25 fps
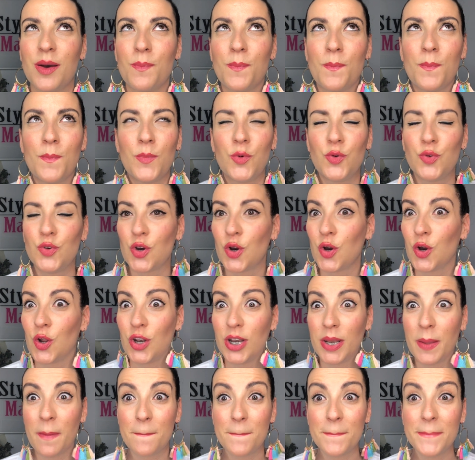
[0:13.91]
unos
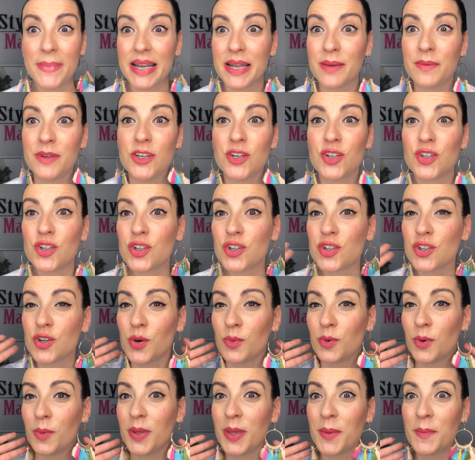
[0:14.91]
colores maravillosos
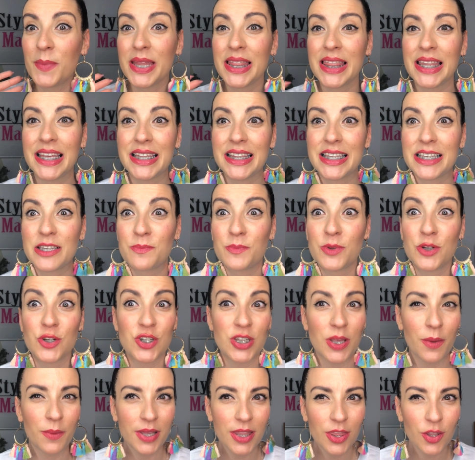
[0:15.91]
como mis pendientes, pero
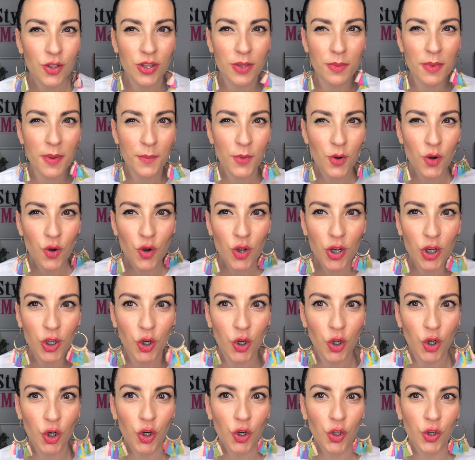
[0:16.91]
¿sabéis dónde me pongo el
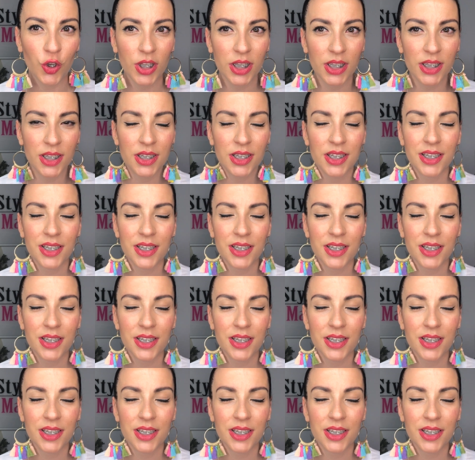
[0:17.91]
color hoy?